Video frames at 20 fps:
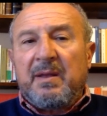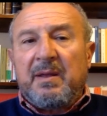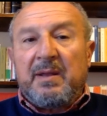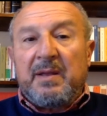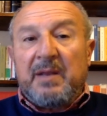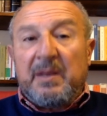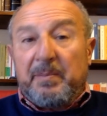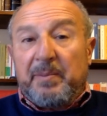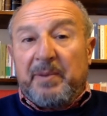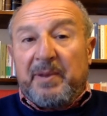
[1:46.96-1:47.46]

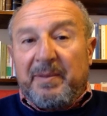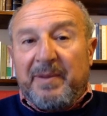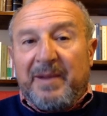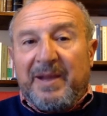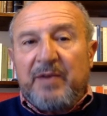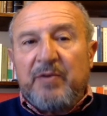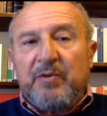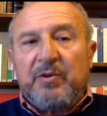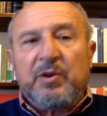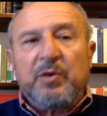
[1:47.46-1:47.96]
il
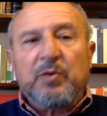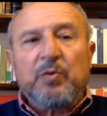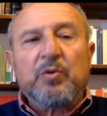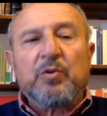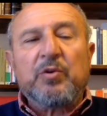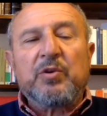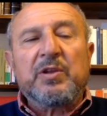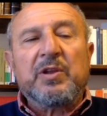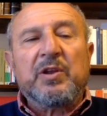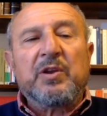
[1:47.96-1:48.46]
primario
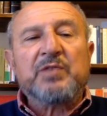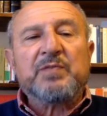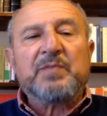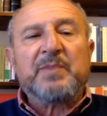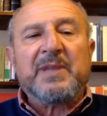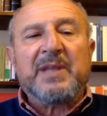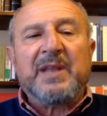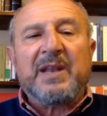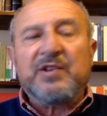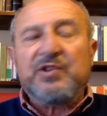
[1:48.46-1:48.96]
chirurgo
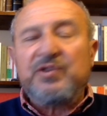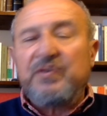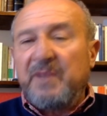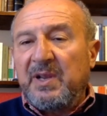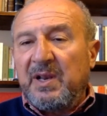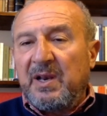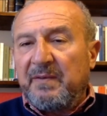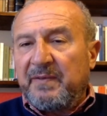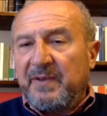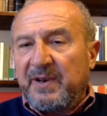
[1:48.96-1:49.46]
dell'ospedale
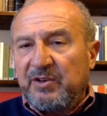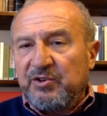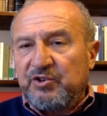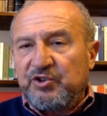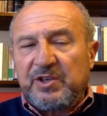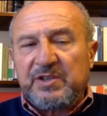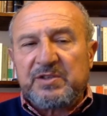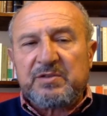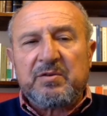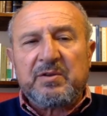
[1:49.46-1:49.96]
civile
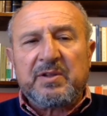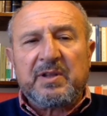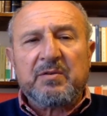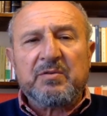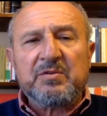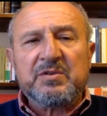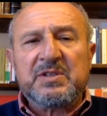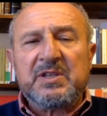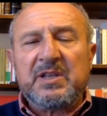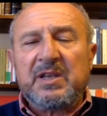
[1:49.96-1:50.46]
Francesco
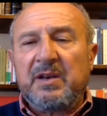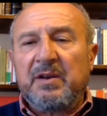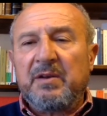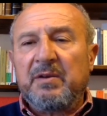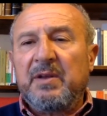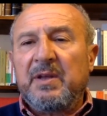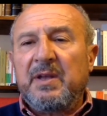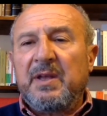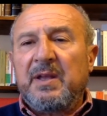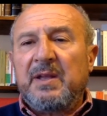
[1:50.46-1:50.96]

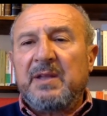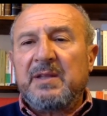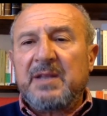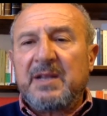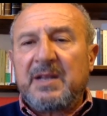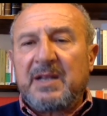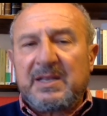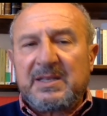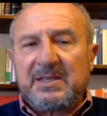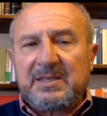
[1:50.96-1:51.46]
D'Agostino di
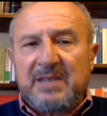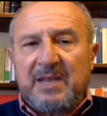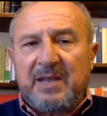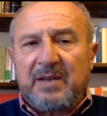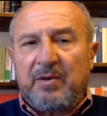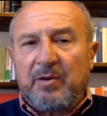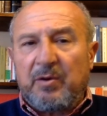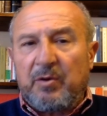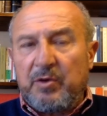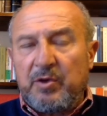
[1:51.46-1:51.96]

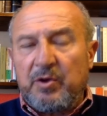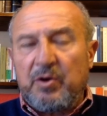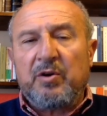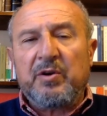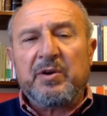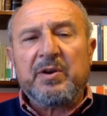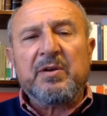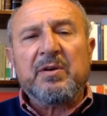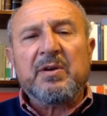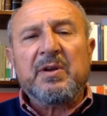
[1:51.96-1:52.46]
Cassano
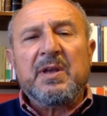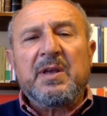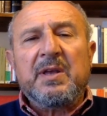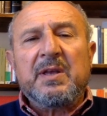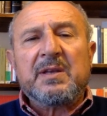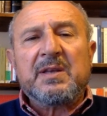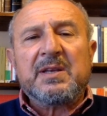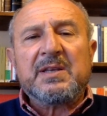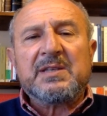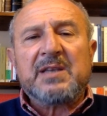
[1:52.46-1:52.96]
Loionio,
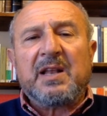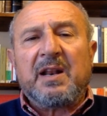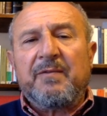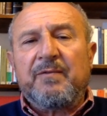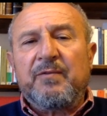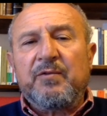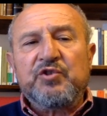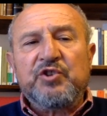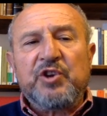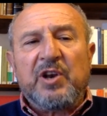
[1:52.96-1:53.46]
che sarà
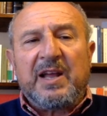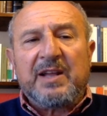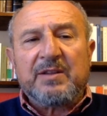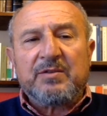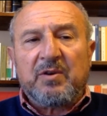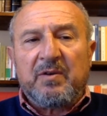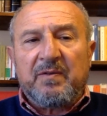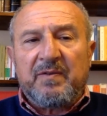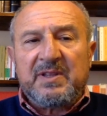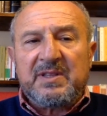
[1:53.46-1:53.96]

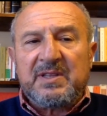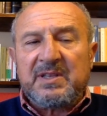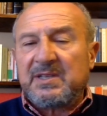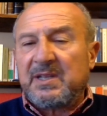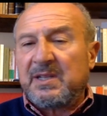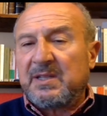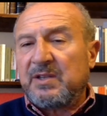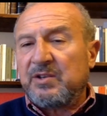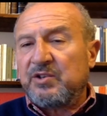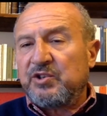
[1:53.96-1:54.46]
fucilato il
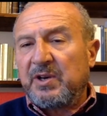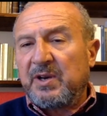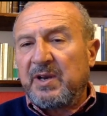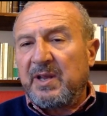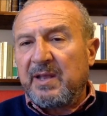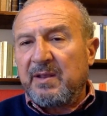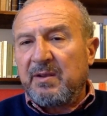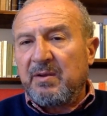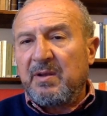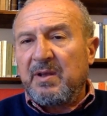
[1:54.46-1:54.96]
27
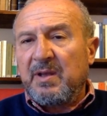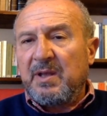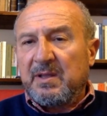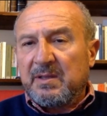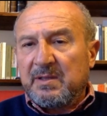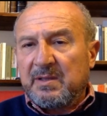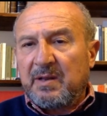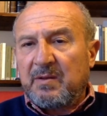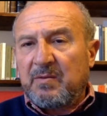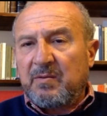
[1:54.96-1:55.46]
gennaio
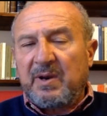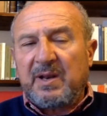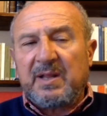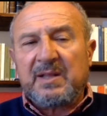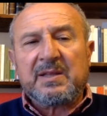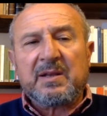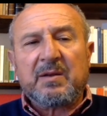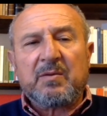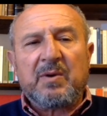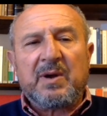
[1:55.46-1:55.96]
del
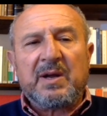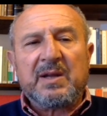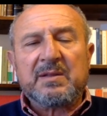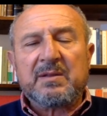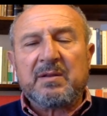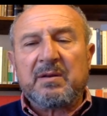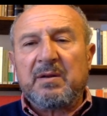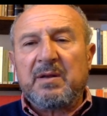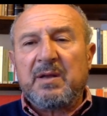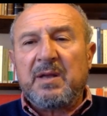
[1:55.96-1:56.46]

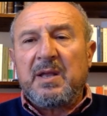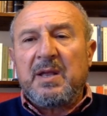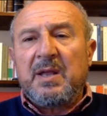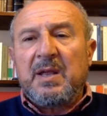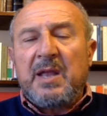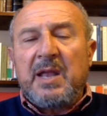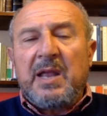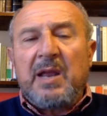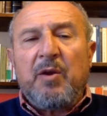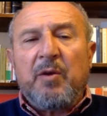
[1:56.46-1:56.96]
44
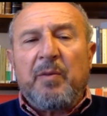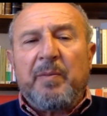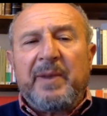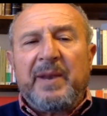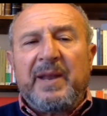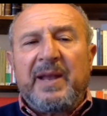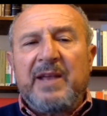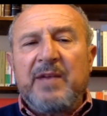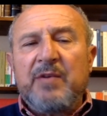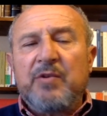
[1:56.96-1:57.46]
e
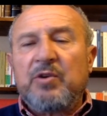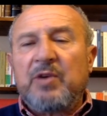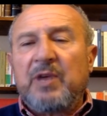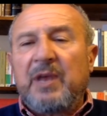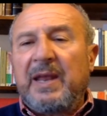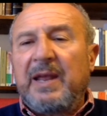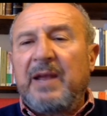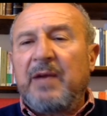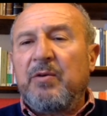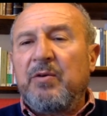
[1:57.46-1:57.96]
l'operaio
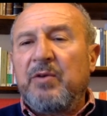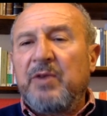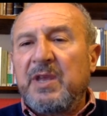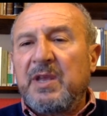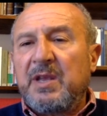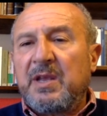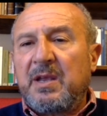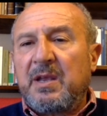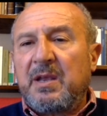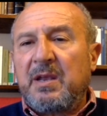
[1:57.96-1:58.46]
Cleo
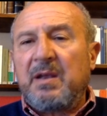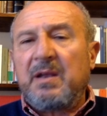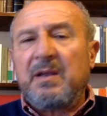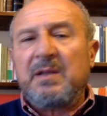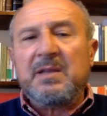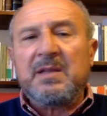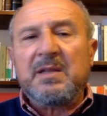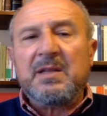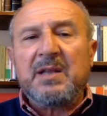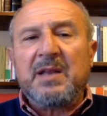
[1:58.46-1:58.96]
Ricchi
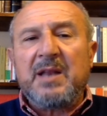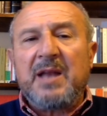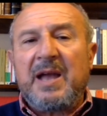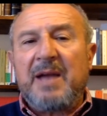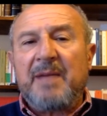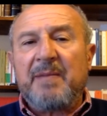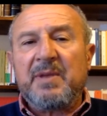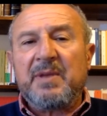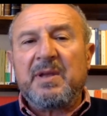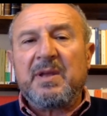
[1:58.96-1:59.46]
di
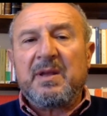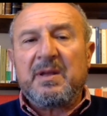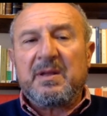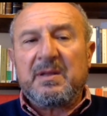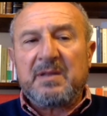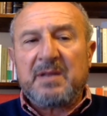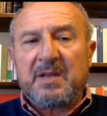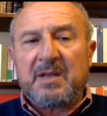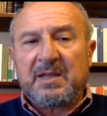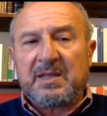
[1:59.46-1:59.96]
Dinami
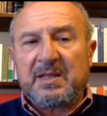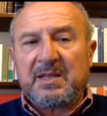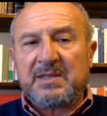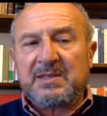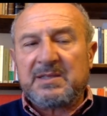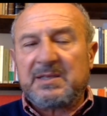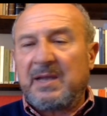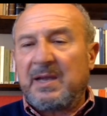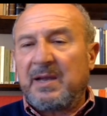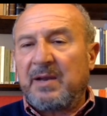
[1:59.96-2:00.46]
di
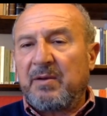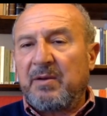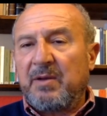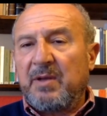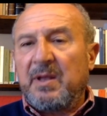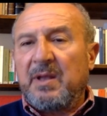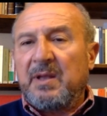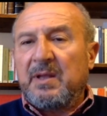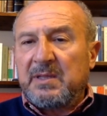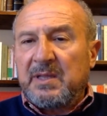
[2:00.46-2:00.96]
Catanzaro,
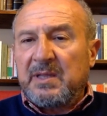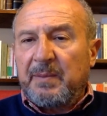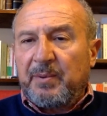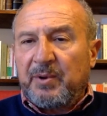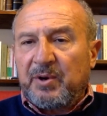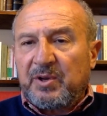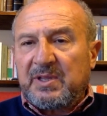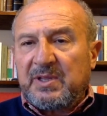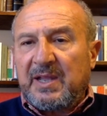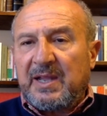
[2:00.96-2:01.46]

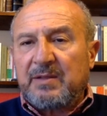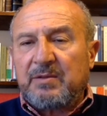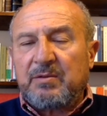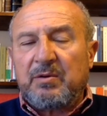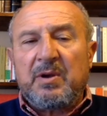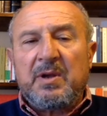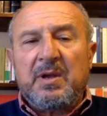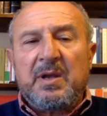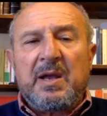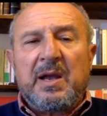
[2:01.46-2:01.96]

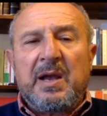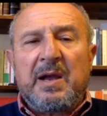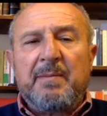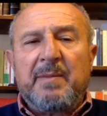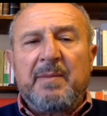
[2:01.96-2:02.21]
deportato a